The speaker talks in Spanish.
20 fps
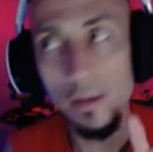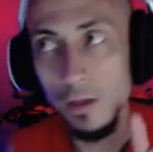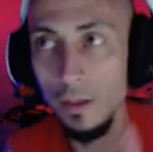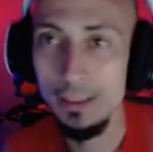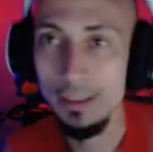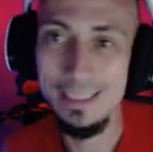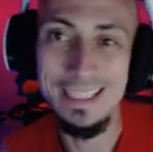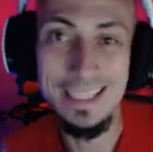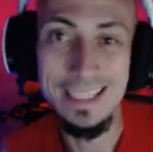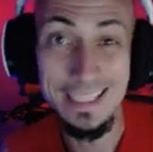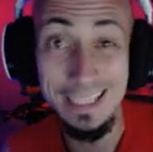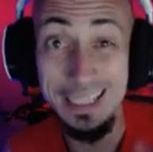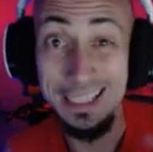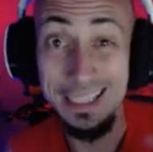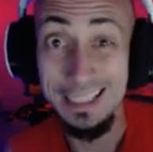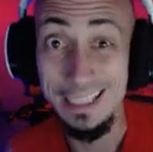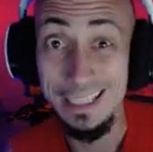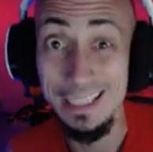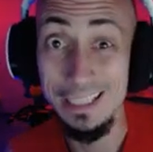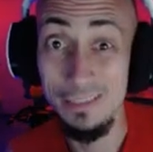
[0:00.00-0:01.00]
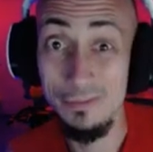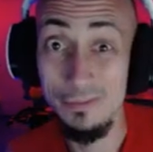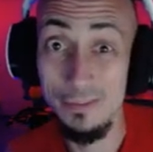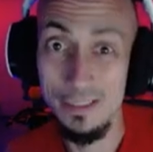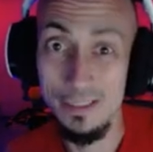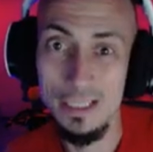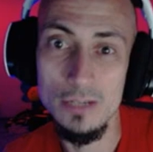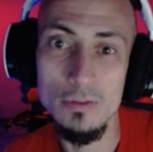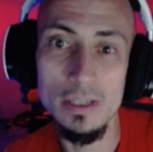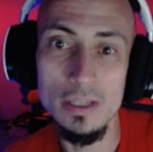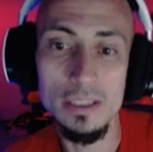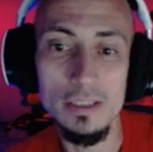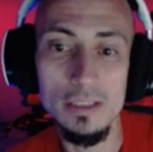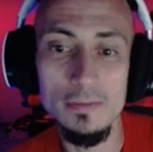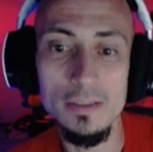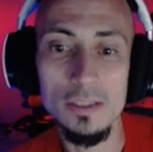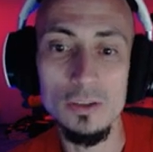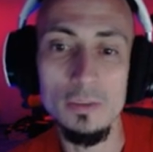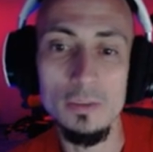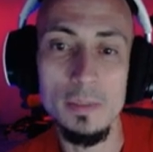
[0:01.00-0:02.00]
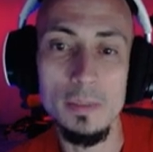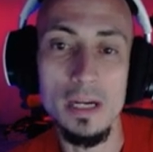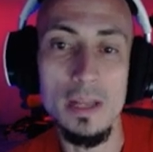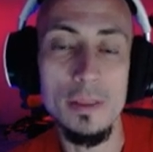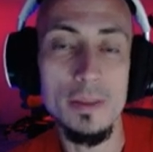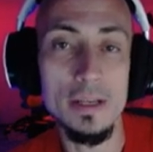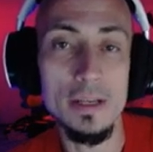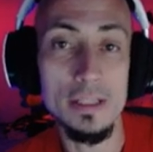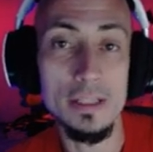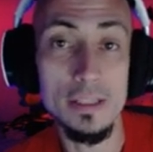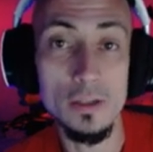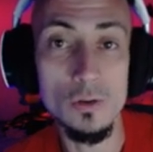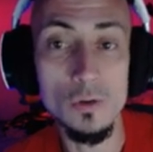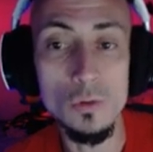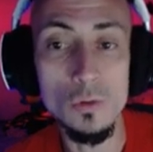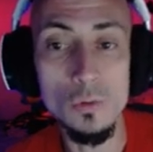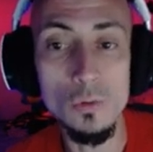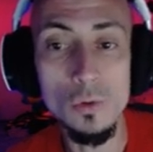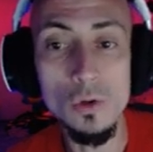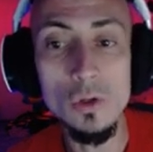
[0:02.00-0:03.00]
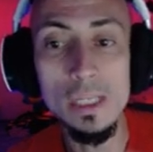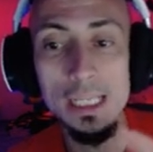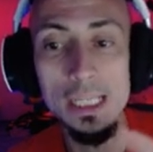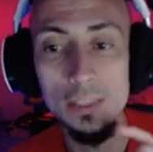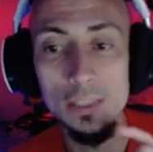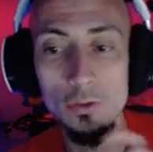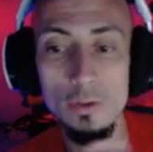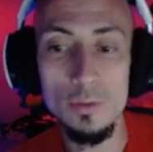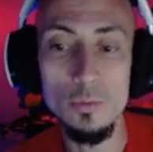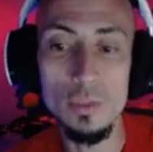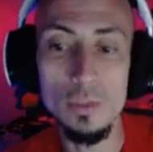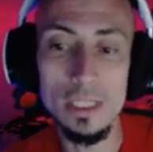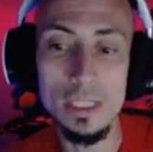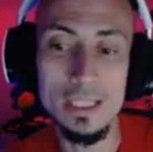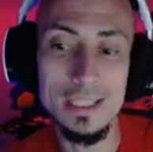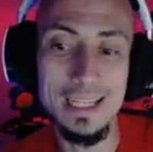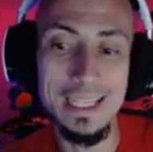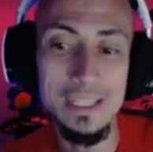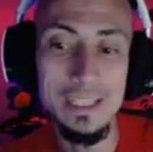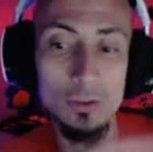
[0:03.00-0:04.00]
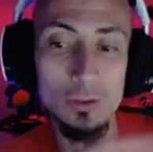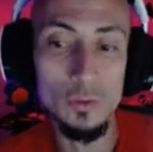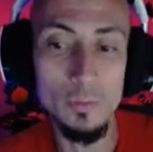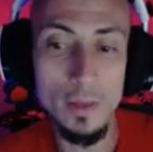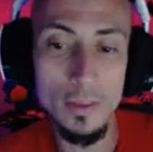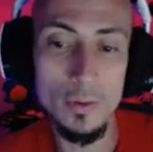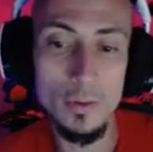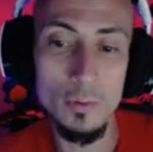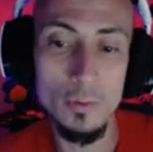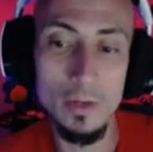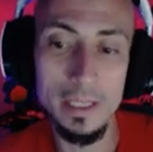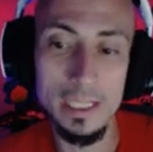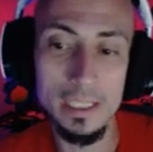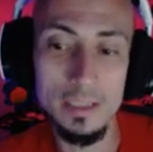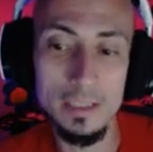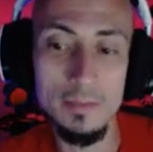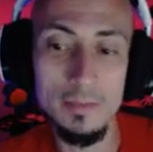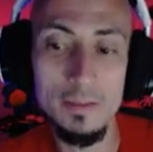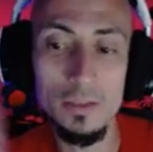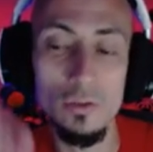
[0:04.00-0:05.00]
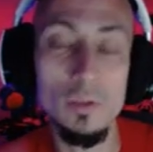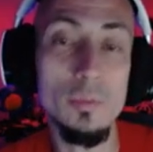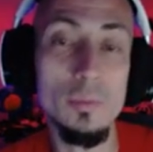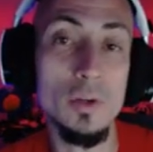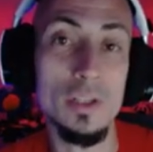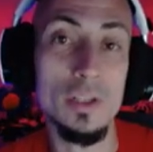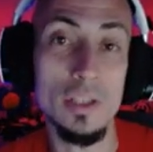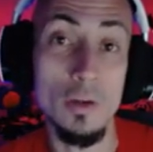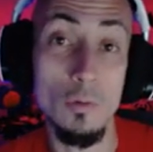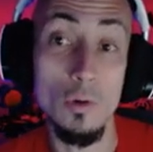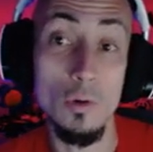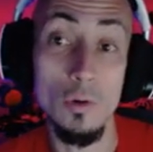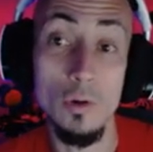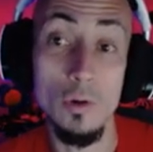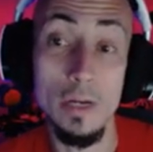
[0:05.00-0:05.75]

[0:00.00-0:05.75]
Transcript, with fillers: tienes que sacrificar un artefacto para lanzar este conjuro y entonces buscas en tu mazo cualquier artefacto y lo pones en juego.